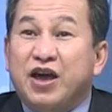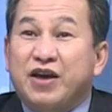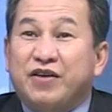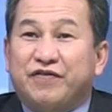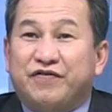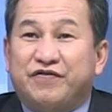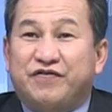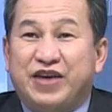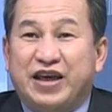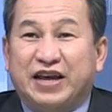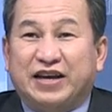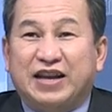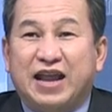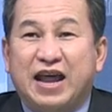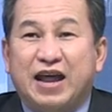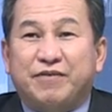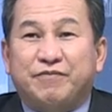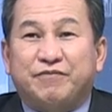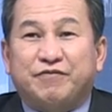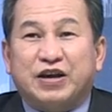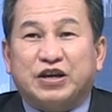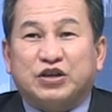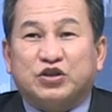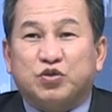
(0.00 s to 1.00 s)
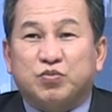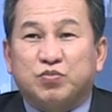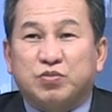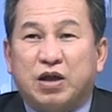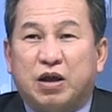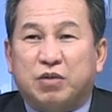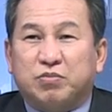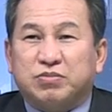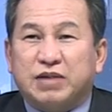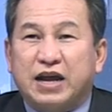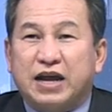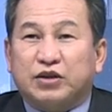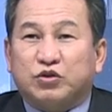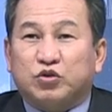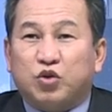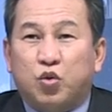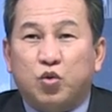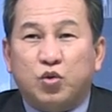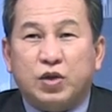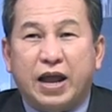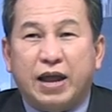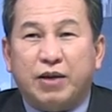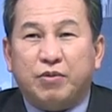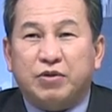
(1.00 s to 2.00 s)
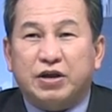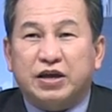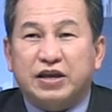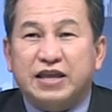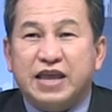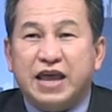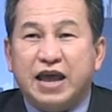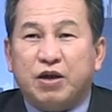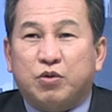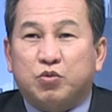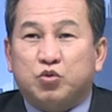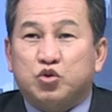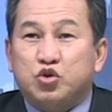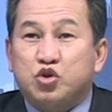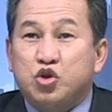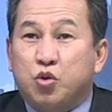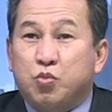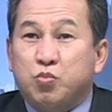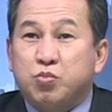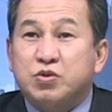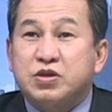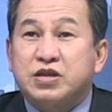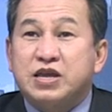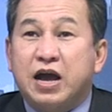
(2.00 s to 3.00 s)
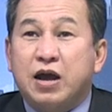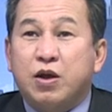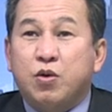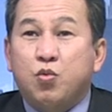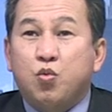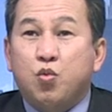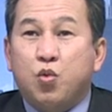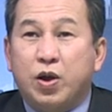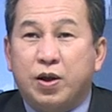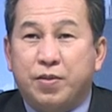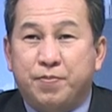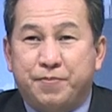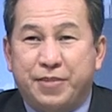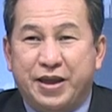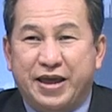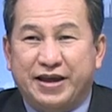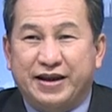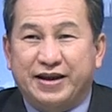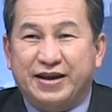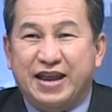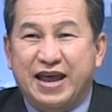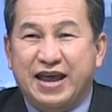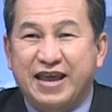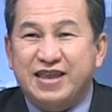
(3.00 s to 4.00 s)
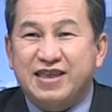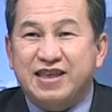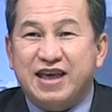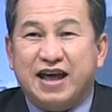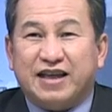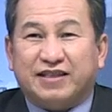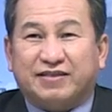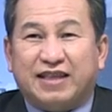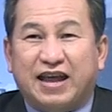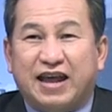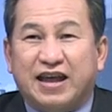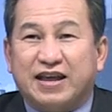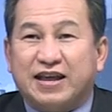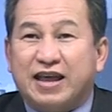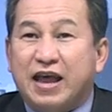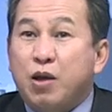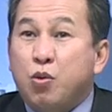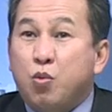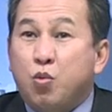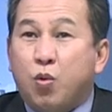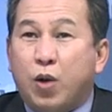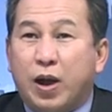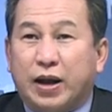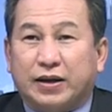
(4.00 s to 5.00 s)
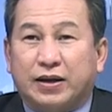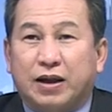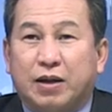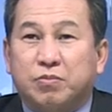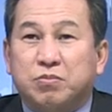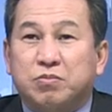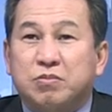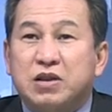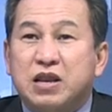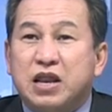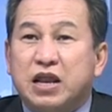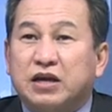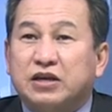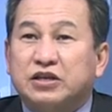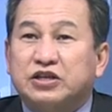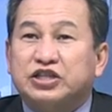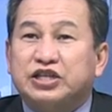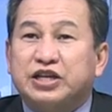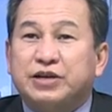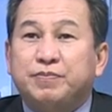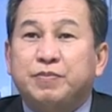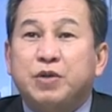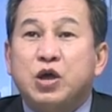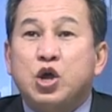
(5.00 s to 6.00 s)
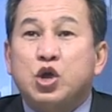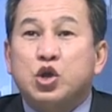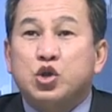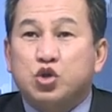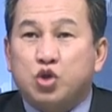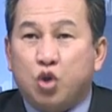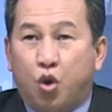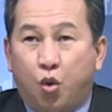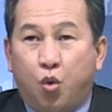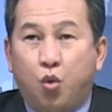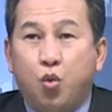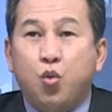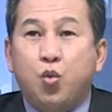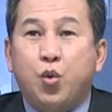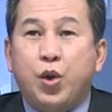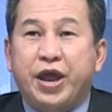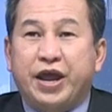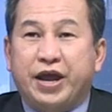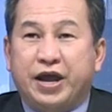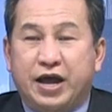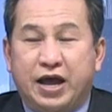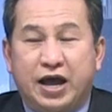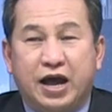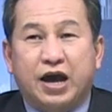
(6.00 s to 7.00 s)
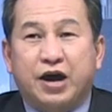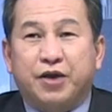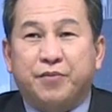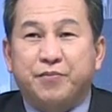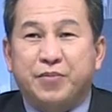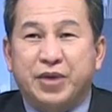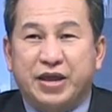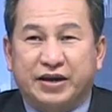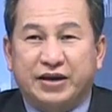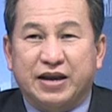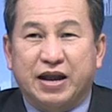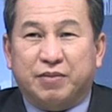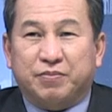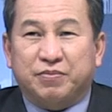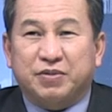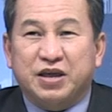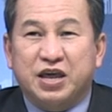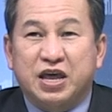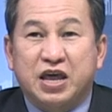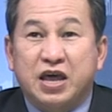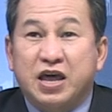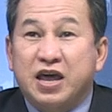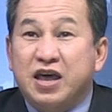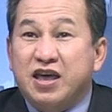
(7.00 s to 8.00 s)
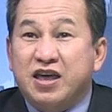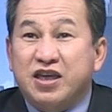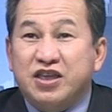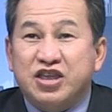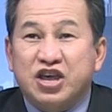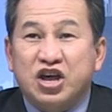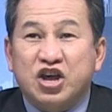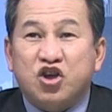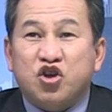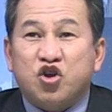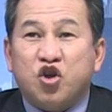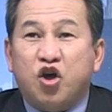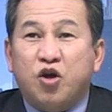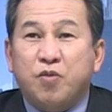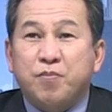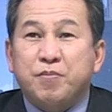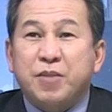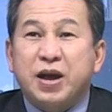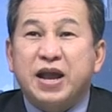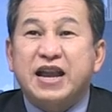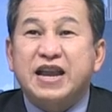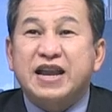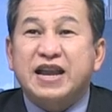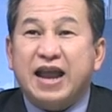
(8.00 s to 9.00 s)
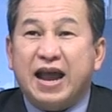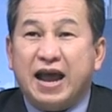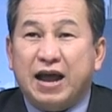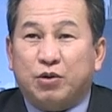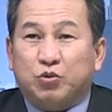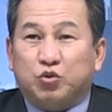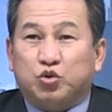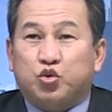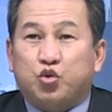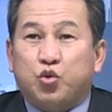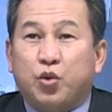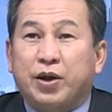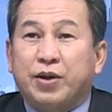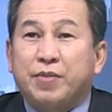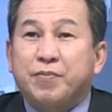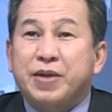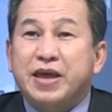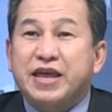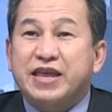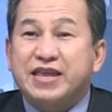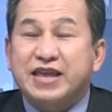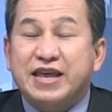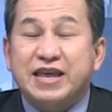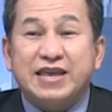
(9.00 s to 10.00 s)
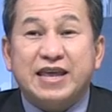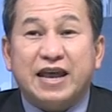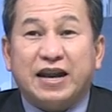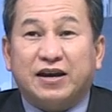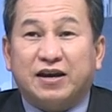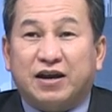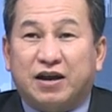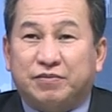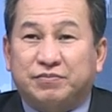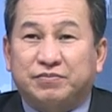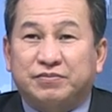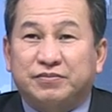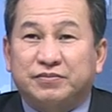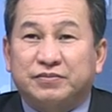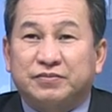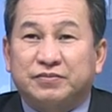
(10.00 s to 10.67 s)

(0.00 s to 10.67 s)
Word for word: Việt Nam và Trung Cộng đang tố cáo lẫn nhau dùng dân quân biển để gia tăng các hoạt động lấn chiếm chủ quyền ở Biển Đông. Nhưng có bên nào chuẩn bị chiến tranh không?